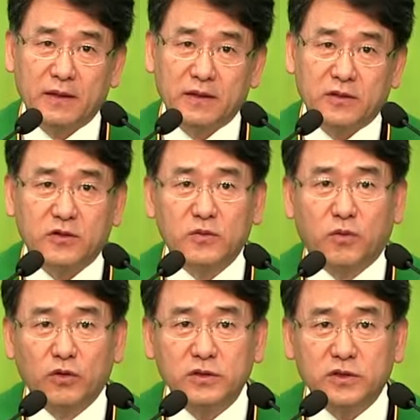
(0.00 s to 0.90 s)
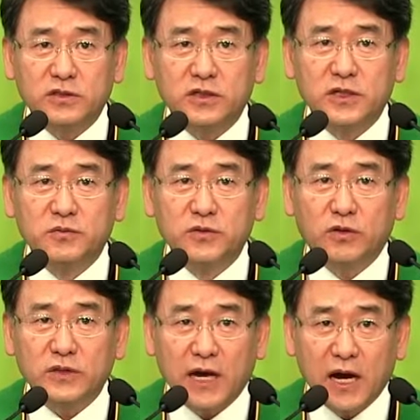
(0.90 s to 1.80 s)
그리고 모든 것을 임으로
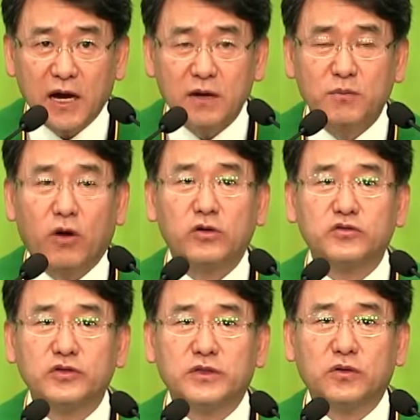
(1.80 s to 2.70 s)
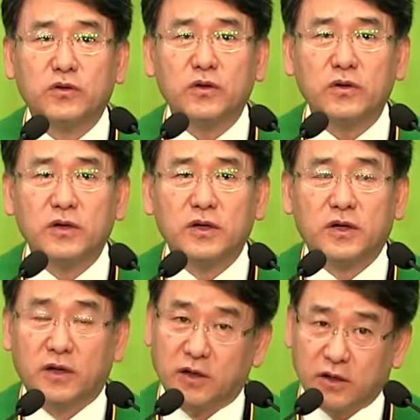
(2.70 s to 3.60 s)
다 먹을 수 있도록
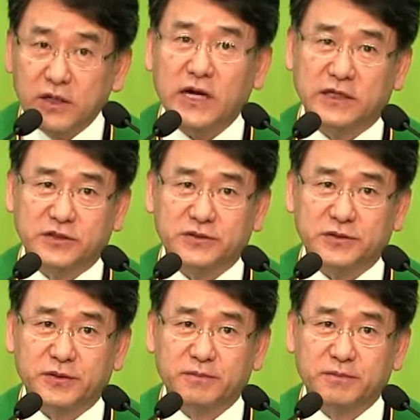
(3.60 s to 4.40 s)
어, 허락하셨어요.